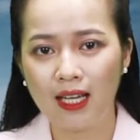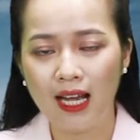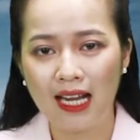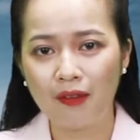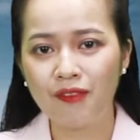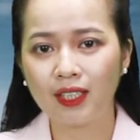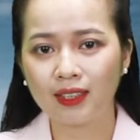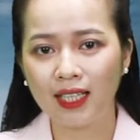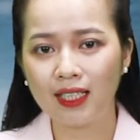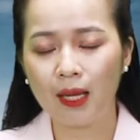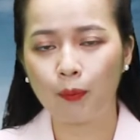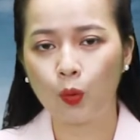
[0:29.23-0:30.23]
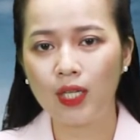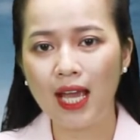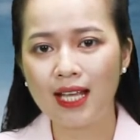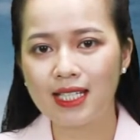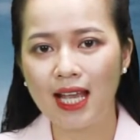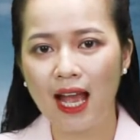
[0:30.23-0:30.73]
là việc thành lập Quỹ
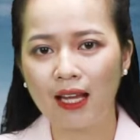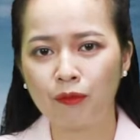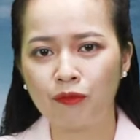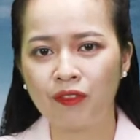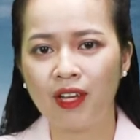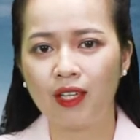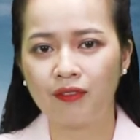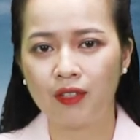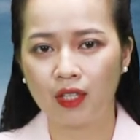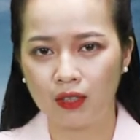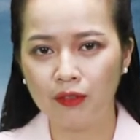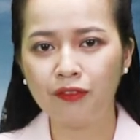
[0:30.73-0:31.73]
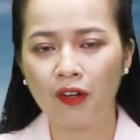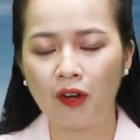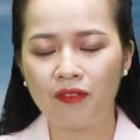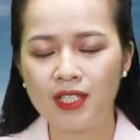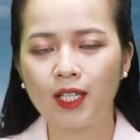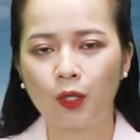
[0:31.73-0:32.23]
ASEAN về việc ứng phó
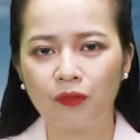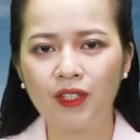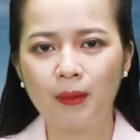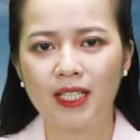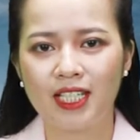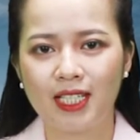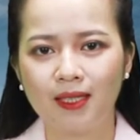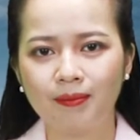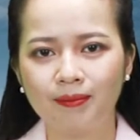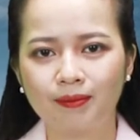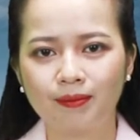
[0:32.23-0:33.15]
với dịch COVID-19.